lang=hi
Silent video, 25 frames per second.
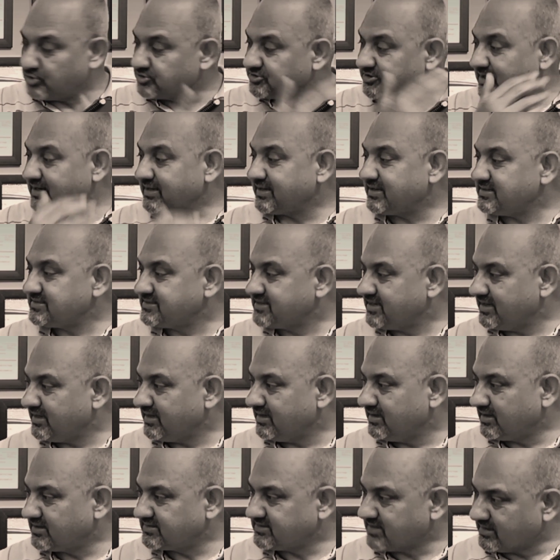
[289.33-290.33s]
बहुत सारे
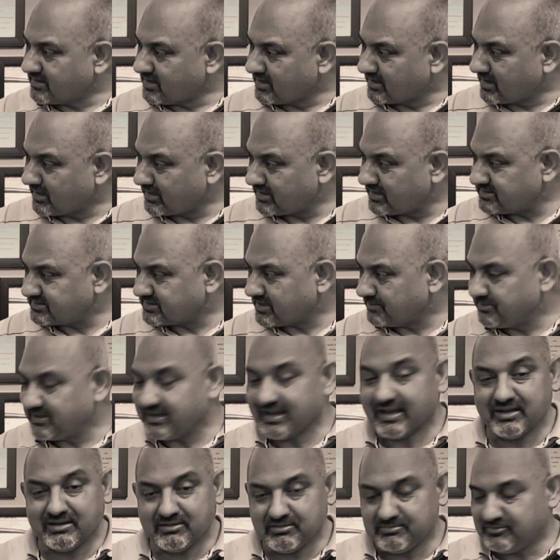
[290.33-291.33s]
किस्से हैं अरसाना का
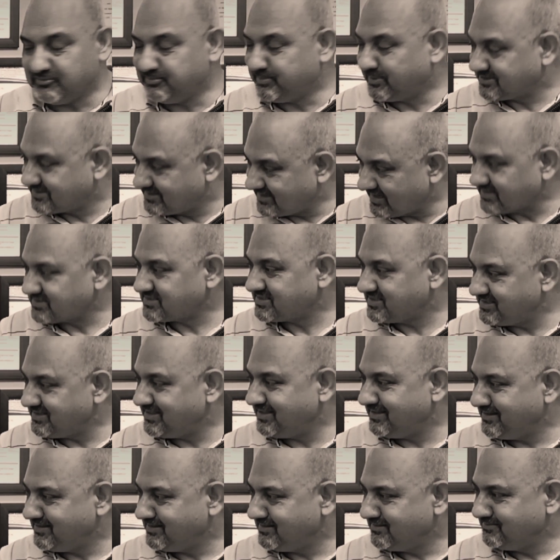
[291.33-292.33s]
किस्सा भी बच्ची
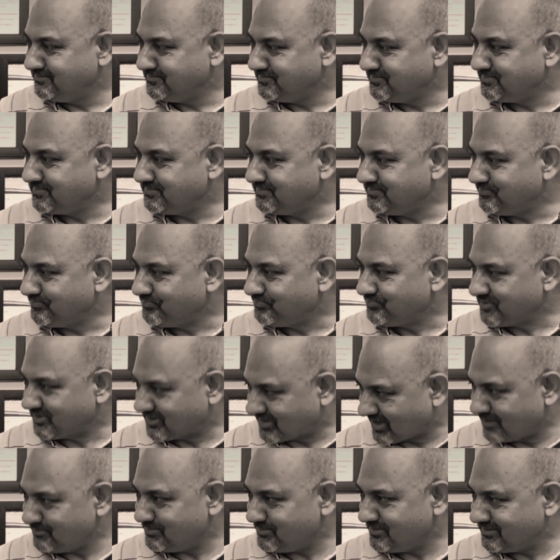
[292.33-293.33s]
टी थी
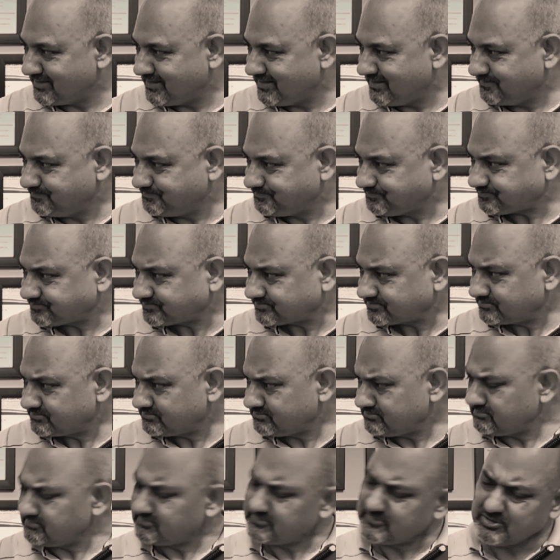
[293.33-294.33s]
ट्राइबल थी
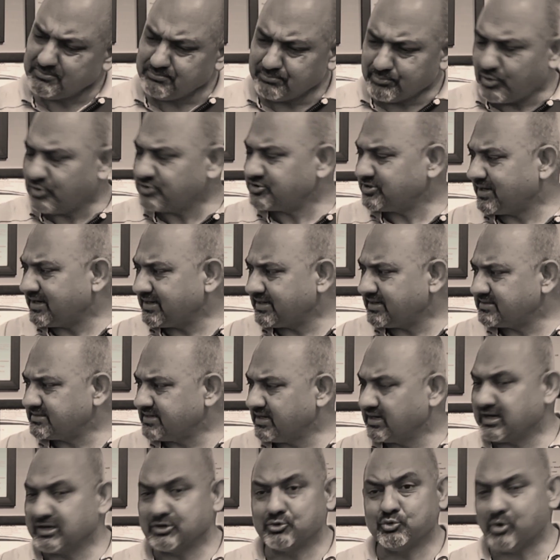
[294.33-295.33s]
बहुत सारे
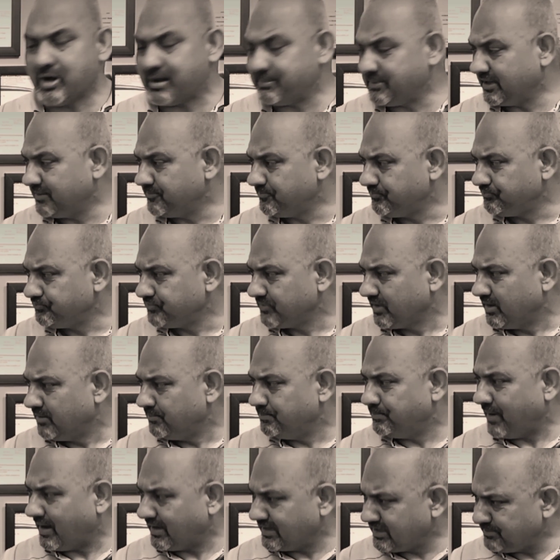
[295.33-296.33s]
किस्से हैं कठुआ में
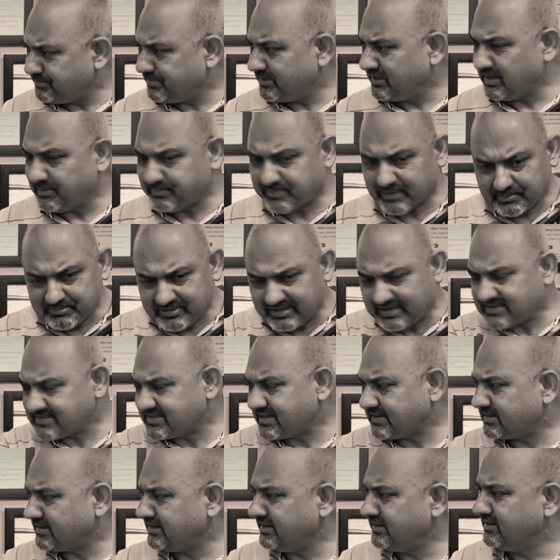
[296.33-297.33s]
हम्म। पानी पीने पे अभी
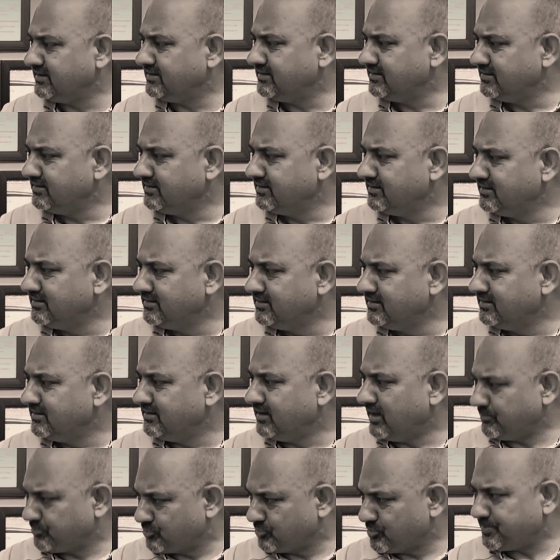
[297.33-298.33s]
रिसेंटली
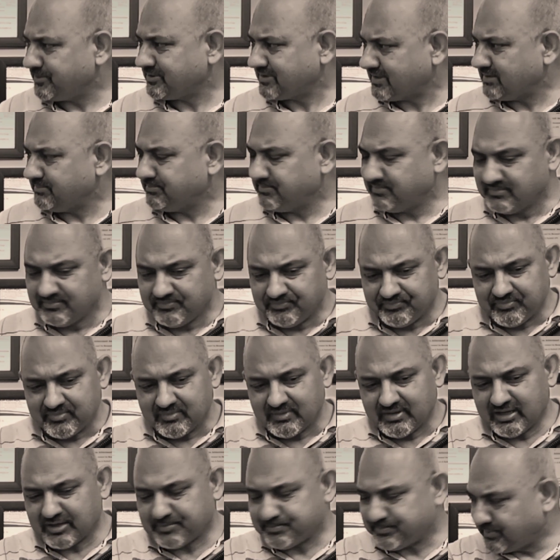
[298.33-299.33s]
हम्म। आपको पता है
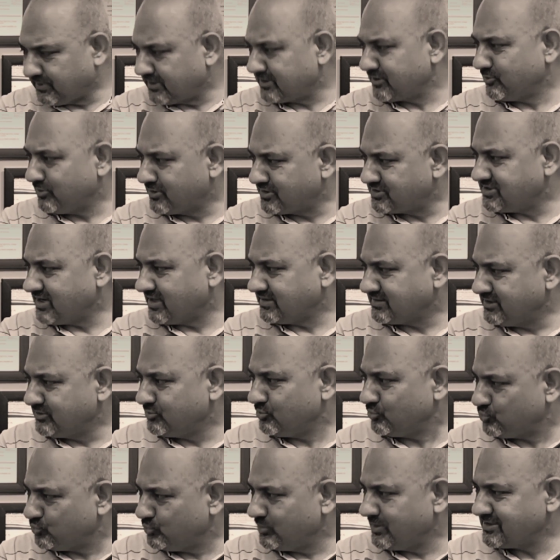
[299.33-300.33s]
एक पर्टिकुलर
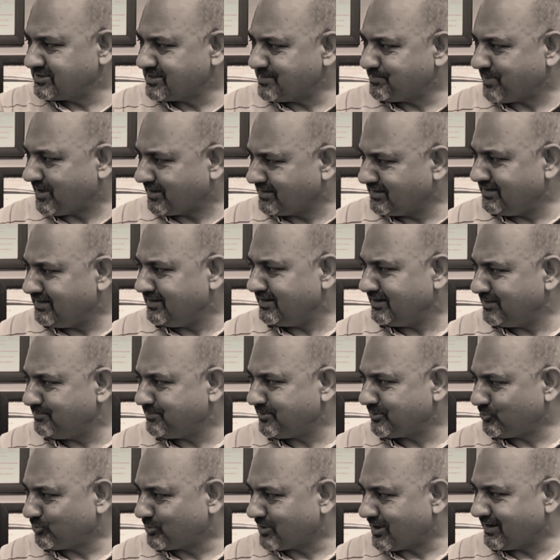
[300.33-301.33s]
जाति को कुएं से पानी
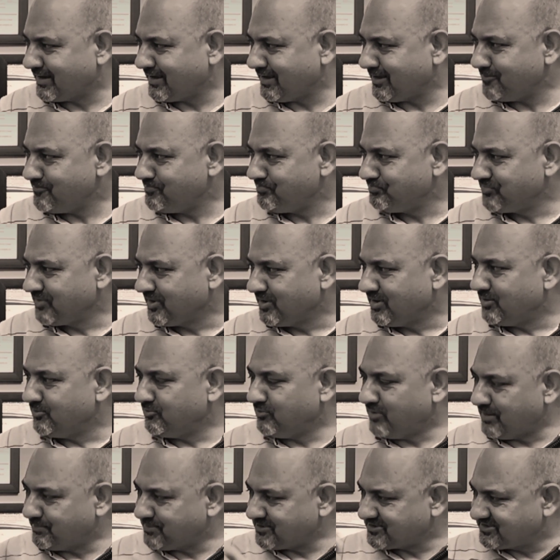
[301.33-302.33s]
लेने पे रोका गया
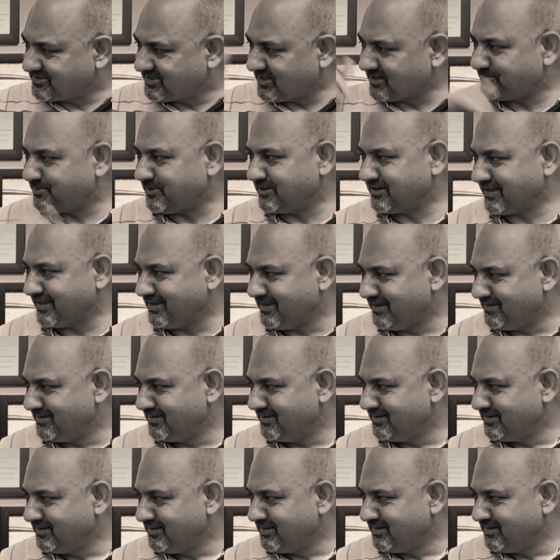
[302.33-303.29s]
हम्म। वहाँ पे सर फटे